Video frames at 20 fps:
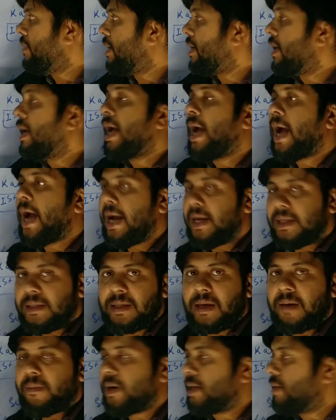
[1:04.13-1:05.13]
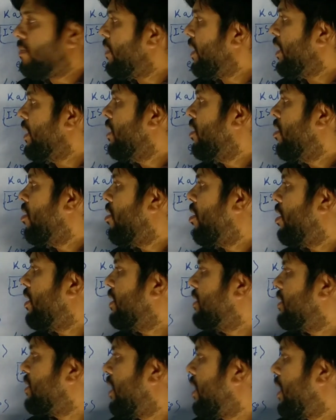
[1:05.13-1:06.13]
बार हैदराबाद में
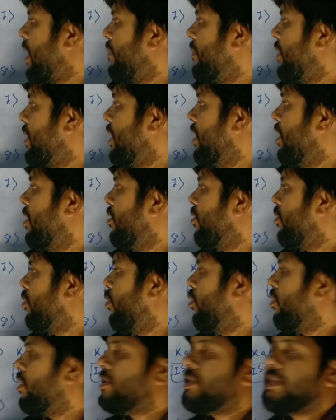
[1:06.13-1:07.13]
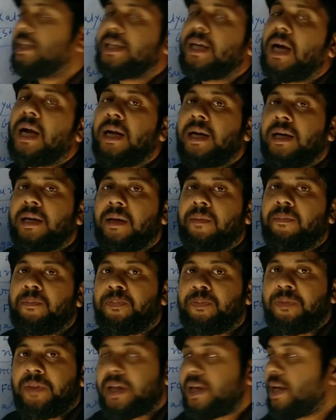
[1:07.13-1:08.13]
और इसका नाम है गोल्ड सीका एटीएम
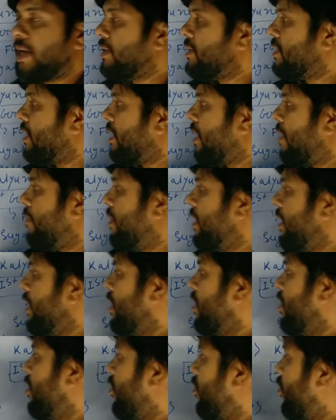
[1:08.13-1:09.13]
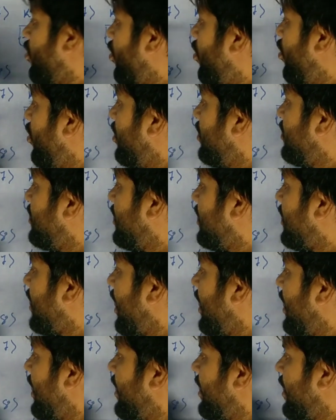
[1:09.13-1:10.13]
देखिए इसका नाम है गोल्ड
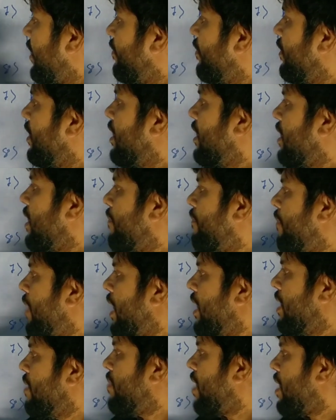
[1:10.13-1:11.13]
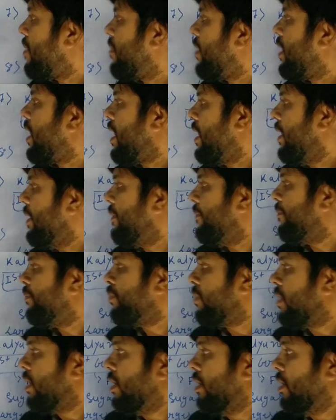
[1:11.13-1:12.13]
सिक्का एटीएम ये पहली बार बना है
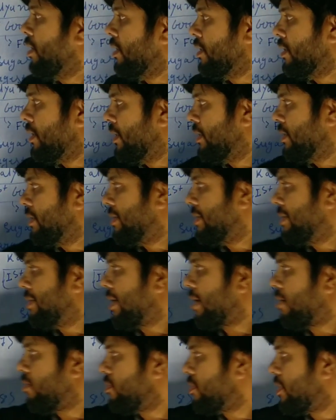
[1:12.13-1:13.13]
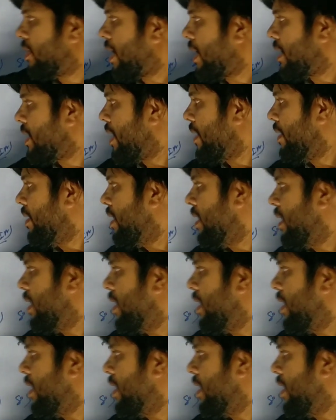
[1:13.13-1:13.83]
तीसरा क्वेश्चन आइए